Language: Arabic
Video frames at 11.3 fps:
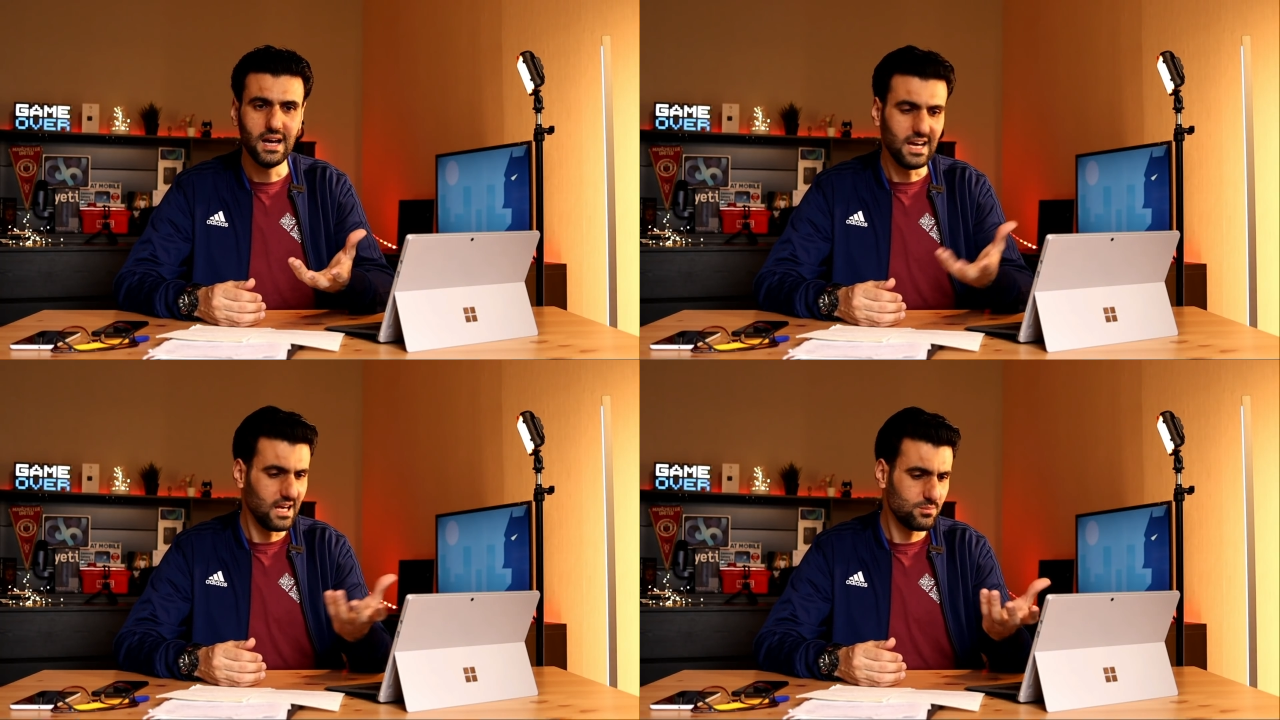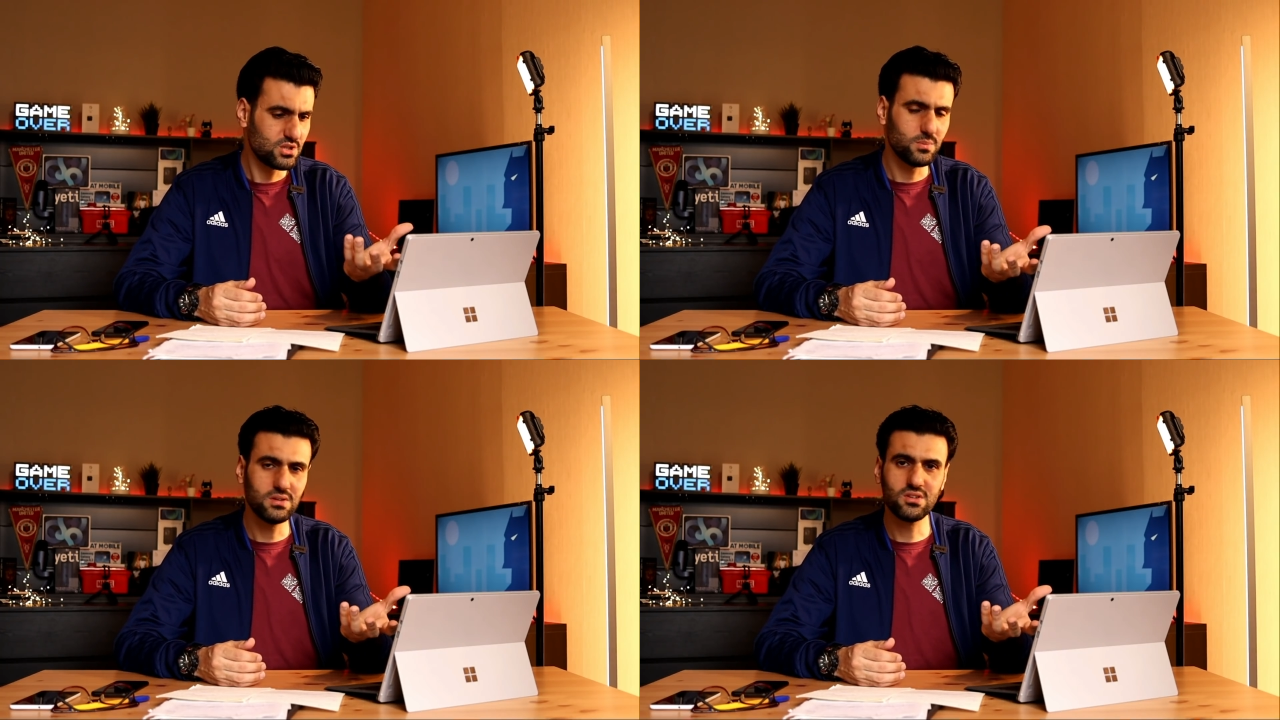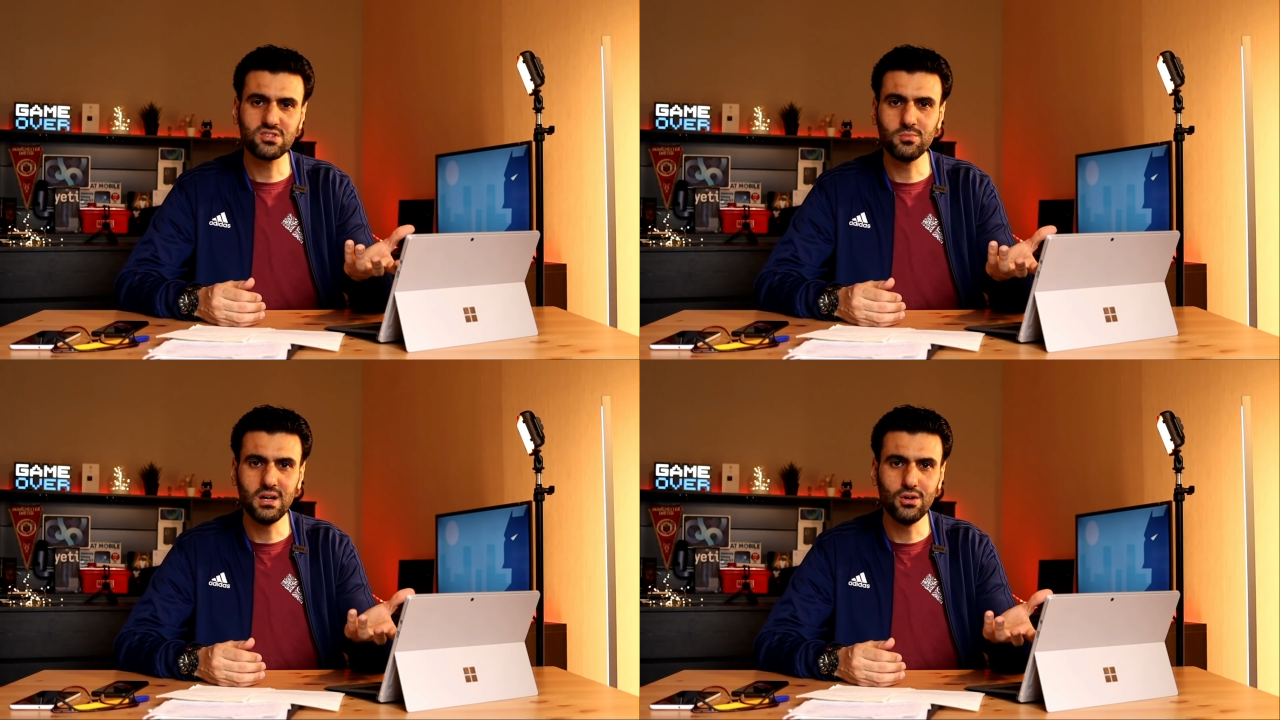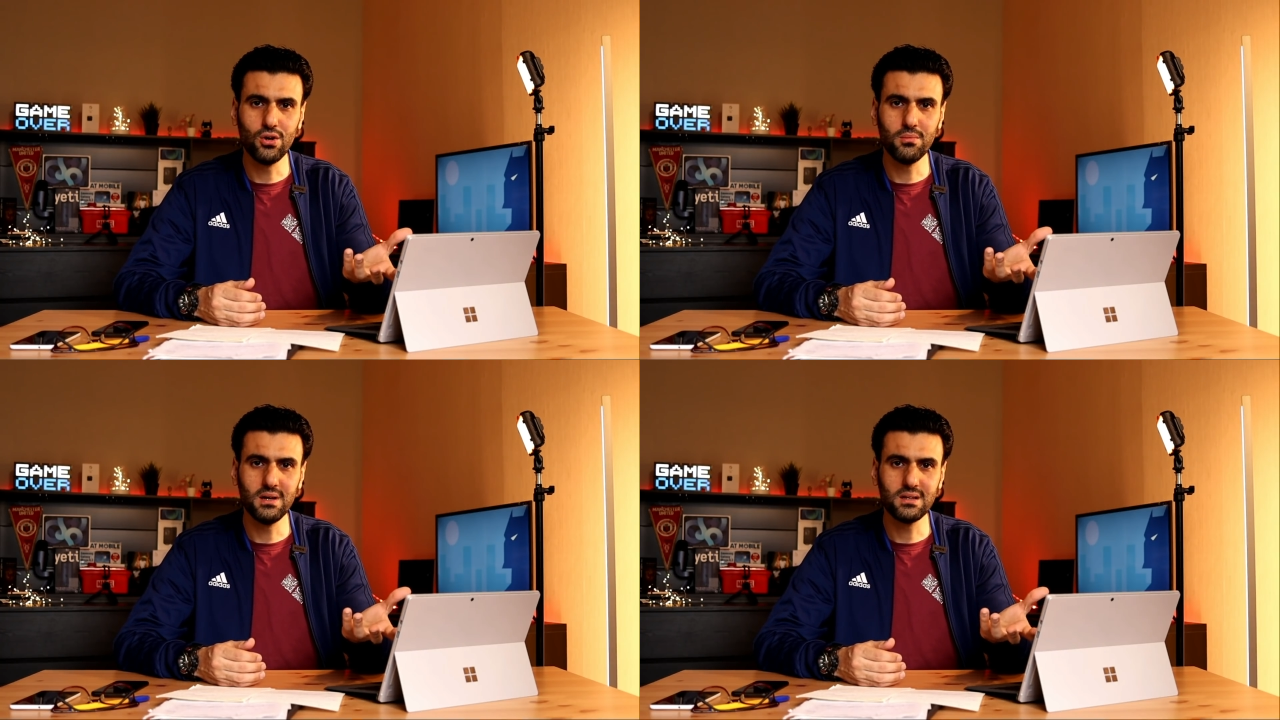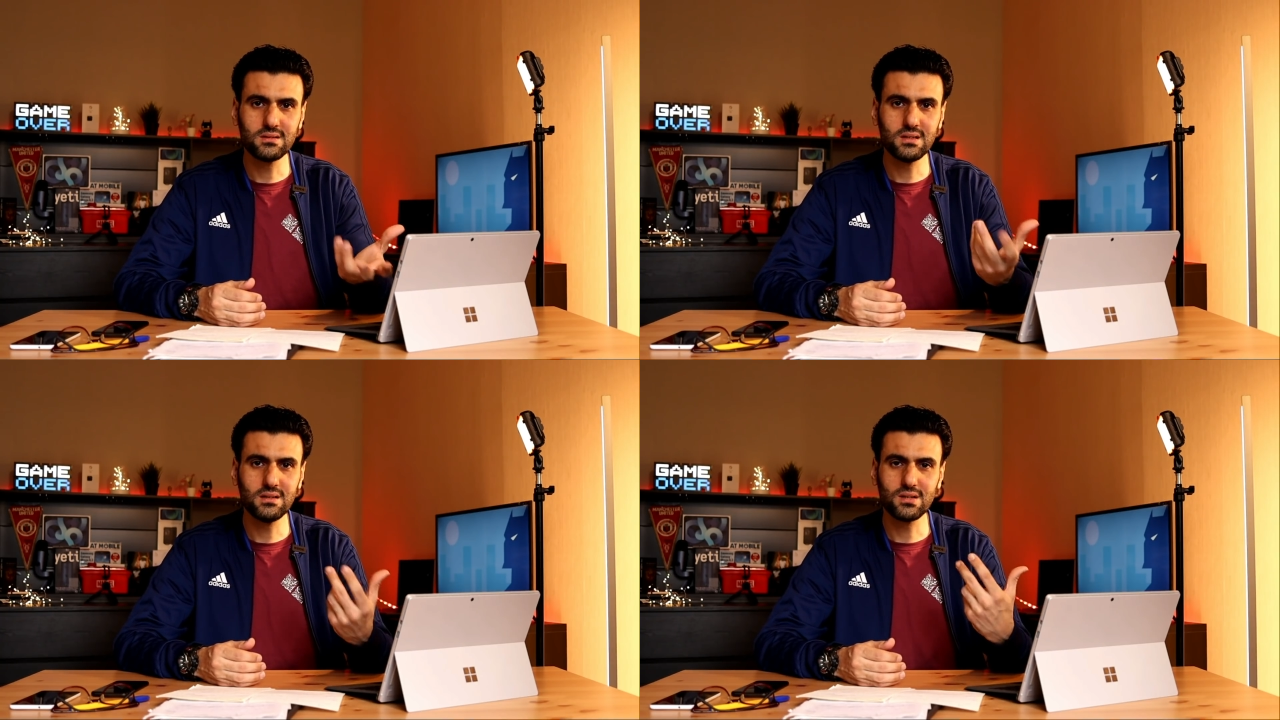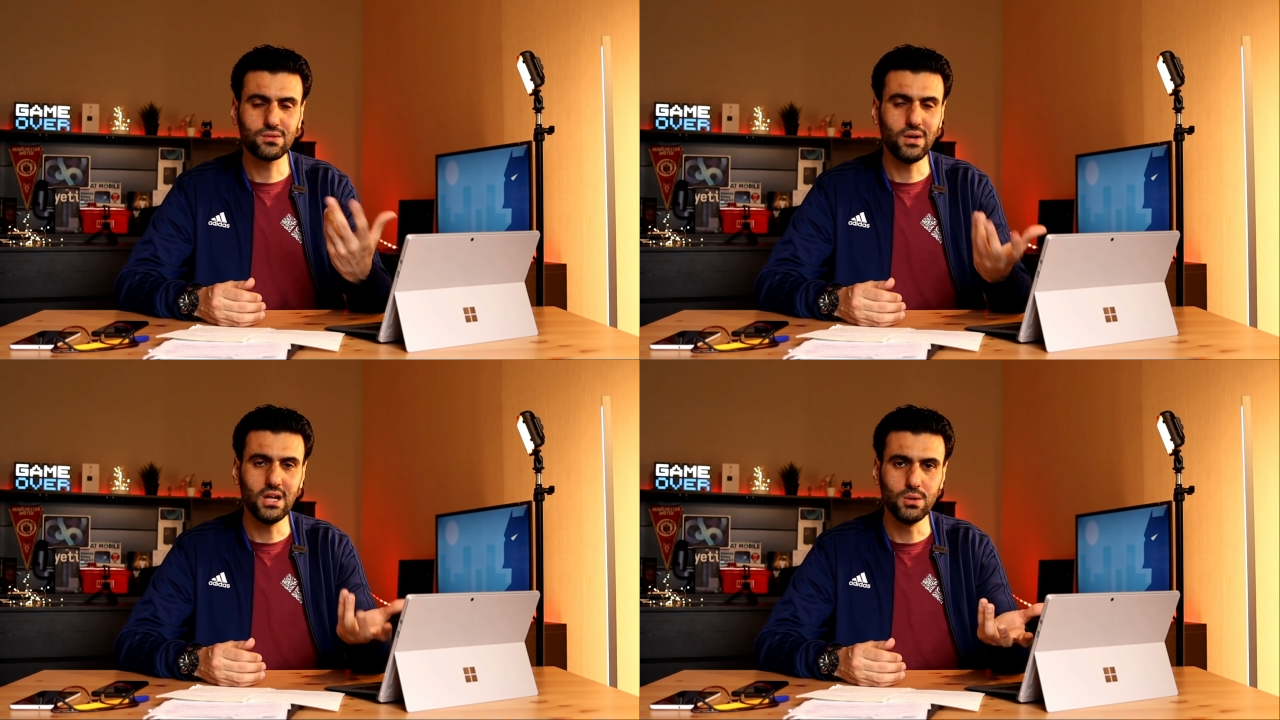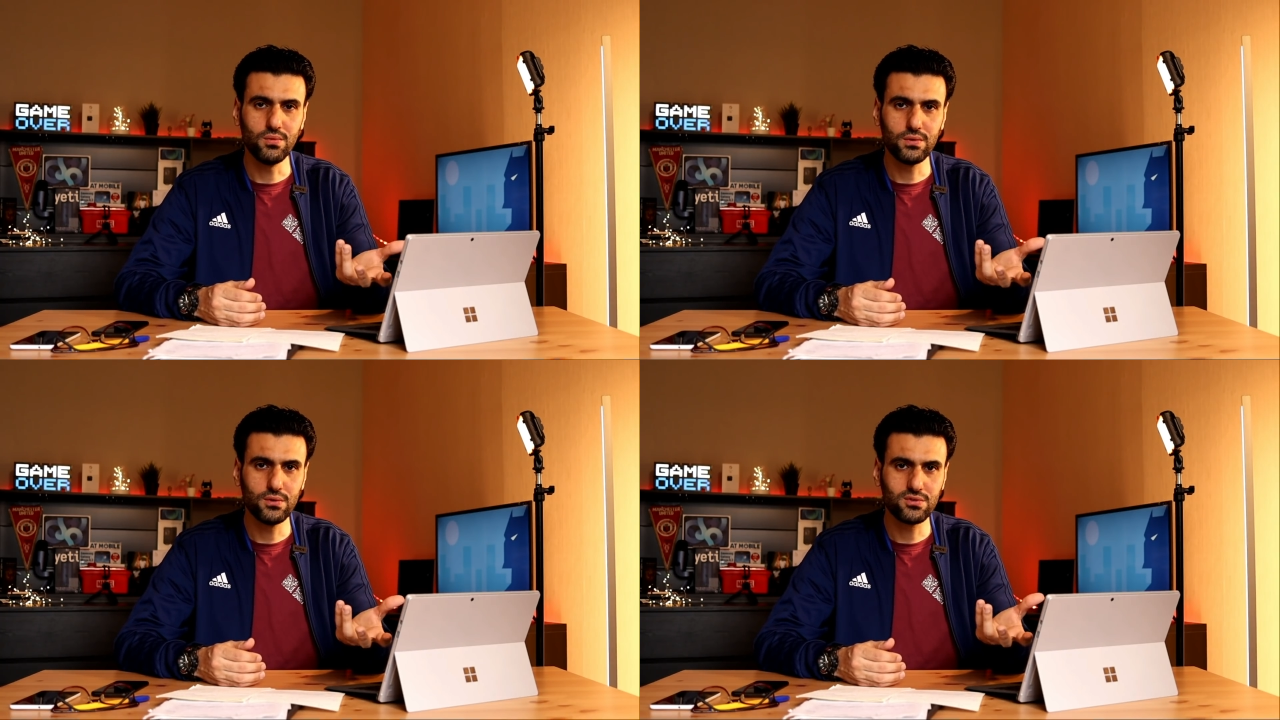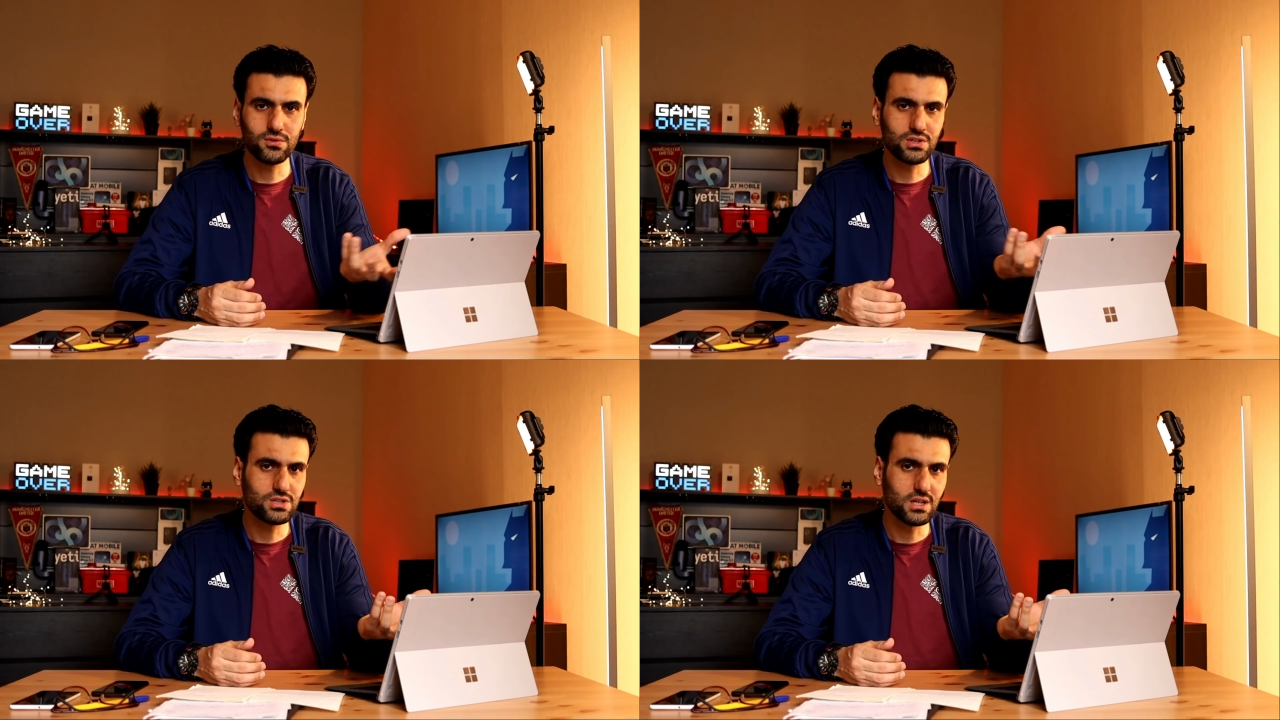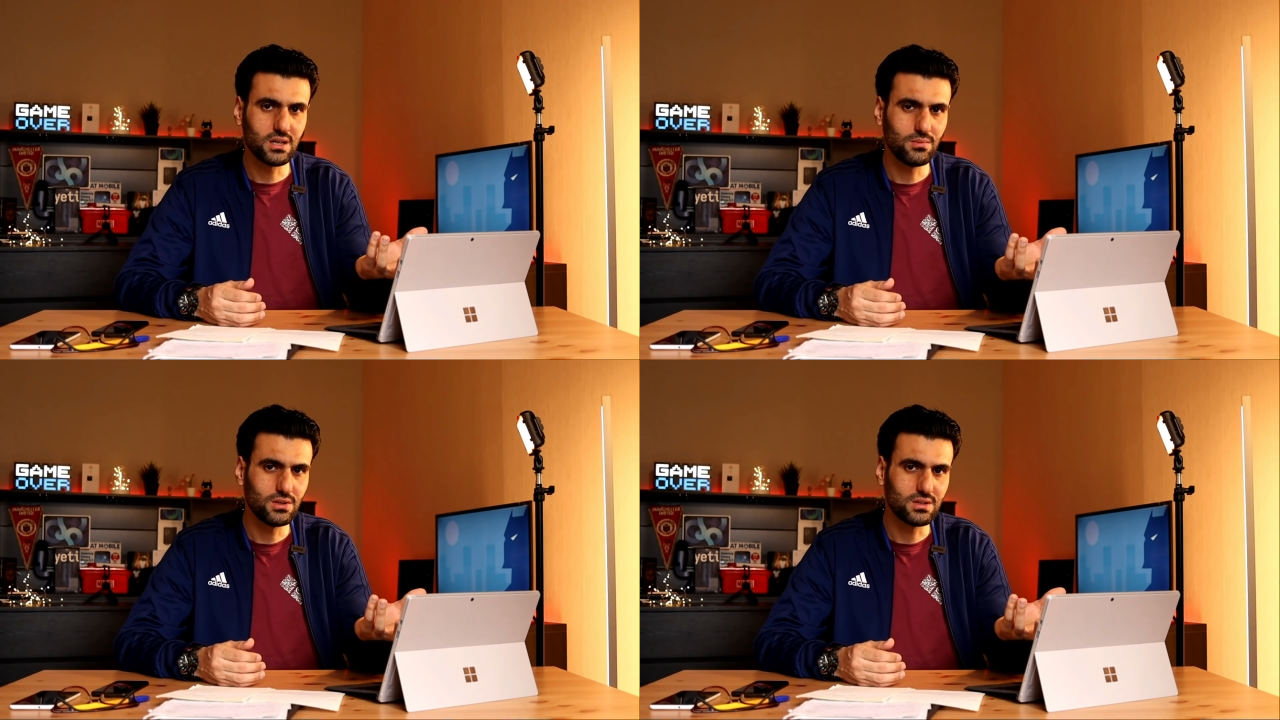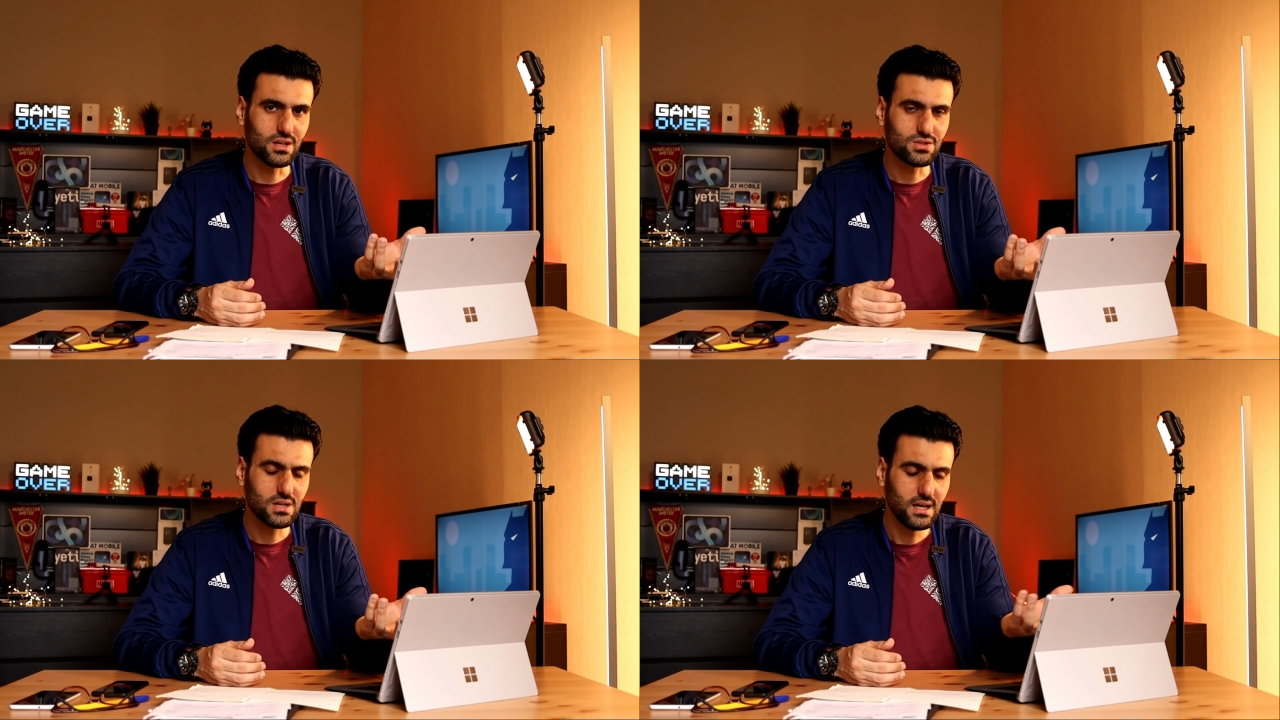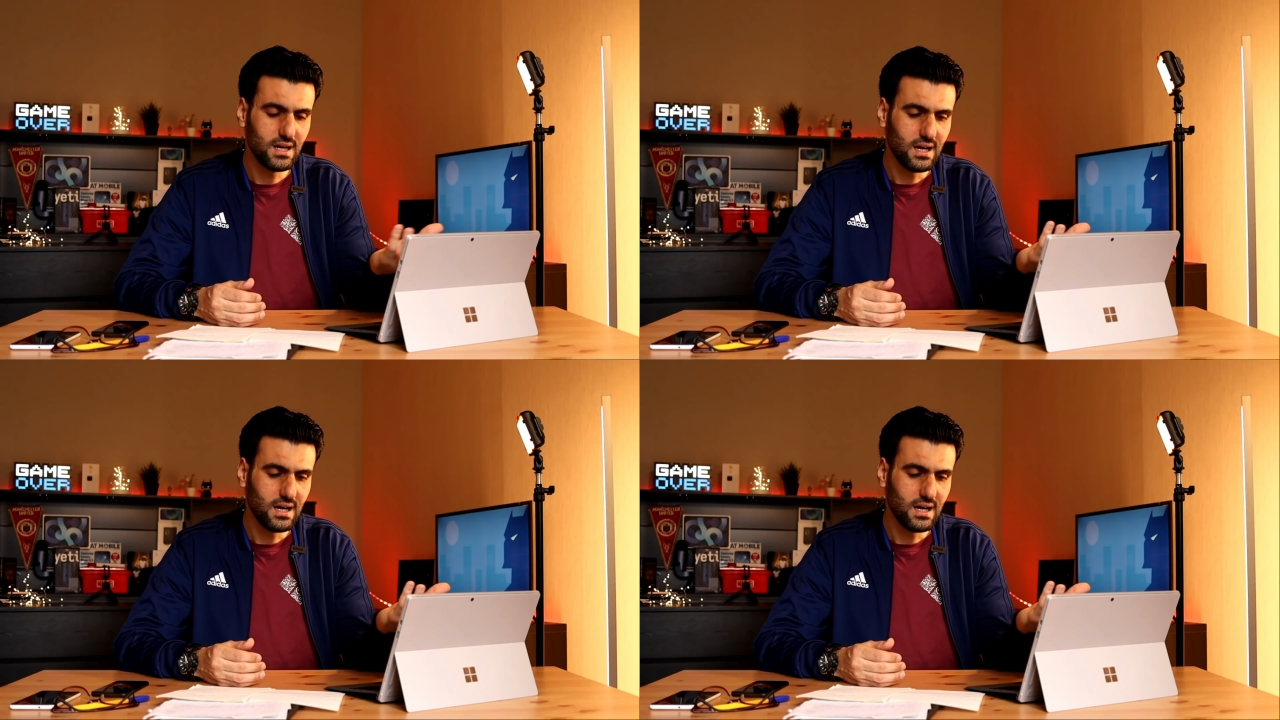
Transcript: اهم شيء بالنسبه لهم انت تدفع لهم فلوس وتشتري المنتج